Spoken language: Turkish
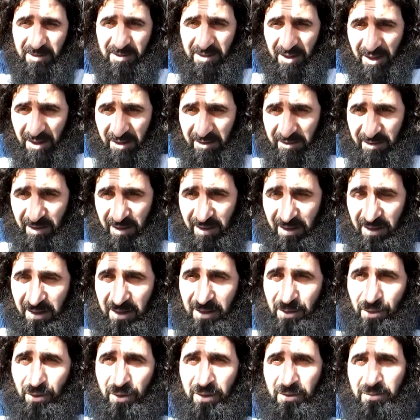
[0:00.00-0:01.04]
yalnız
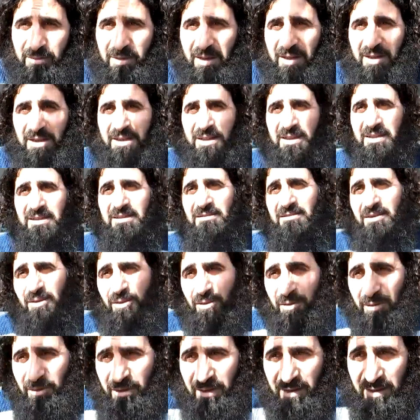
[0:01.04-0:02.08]
Allah'a güvenip dayanacaksın ve
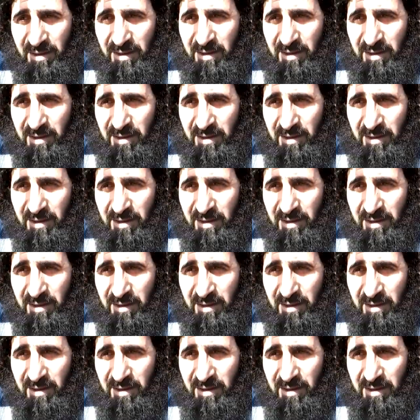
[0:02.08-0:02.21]
onun